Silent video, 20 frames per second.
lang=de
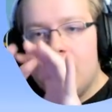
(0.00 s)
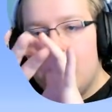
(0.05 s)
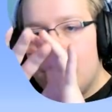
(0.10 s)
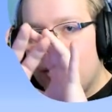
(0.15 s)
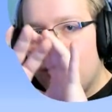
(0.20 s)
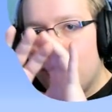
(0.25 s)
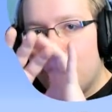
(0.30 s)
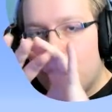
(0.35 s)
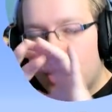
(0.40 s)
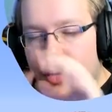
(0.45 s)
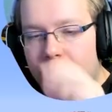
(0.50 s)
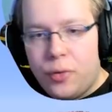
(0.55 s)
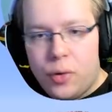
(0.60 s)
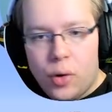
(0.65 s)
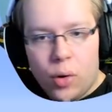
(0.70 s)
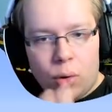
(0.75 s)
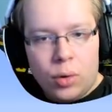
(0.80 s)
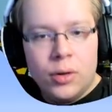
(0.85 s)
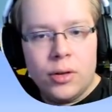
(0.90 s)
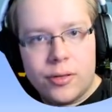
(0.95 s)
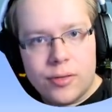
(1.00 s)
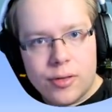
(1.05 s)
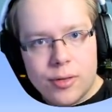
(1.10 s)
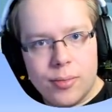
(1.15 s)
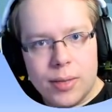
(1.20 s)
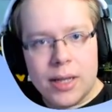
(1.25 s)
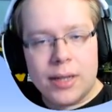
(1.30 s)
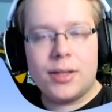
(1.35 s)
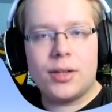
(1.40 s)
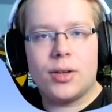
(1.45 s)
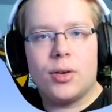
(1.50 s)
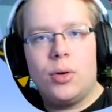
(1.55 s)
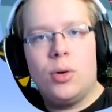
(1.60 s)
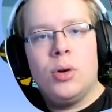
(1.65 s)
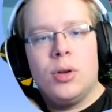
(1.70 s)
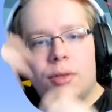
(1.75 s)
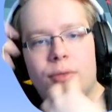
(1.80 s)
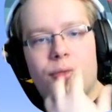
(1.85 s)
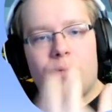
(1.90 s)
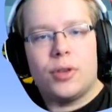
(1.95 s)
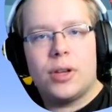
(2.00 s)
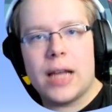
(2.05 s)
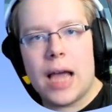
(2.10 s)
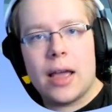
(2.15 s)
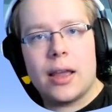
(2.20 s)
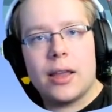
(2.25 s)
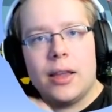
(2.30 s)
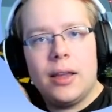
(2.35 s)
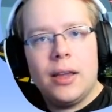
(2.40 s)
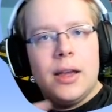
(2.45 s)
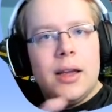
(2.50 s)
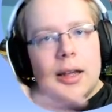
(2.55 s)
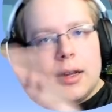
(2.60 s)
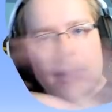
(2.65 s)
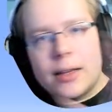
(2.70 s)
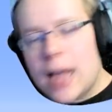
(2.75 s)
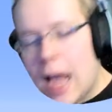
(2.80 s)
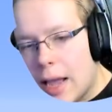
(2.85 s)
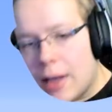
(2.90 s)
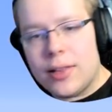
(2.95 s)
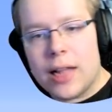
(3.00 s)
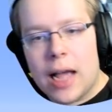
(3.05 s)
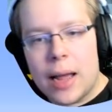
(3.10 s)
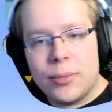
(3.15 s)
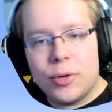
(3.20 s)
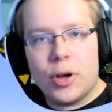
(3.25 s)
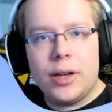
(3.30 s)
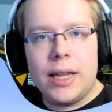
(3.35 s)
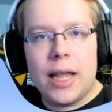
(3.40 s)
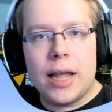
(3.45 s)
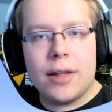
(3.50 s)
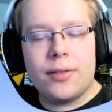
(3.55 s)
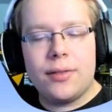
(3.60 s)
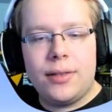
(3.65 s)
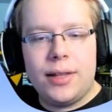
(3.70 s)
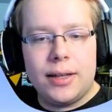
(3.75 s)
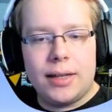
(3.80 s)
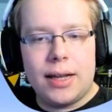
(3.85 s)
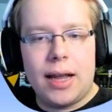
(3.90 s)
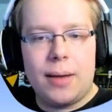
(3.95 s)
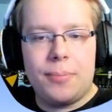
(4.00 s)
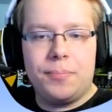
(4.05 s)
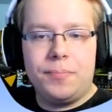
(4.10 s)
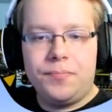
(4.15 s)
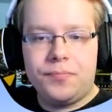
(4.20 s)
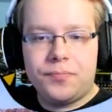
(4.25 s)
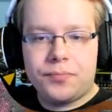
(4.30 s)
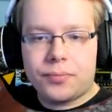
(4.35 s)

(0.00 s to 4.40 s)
wird für uns, für mich und für Drachi Drachis Abenteuer nie existiert haben.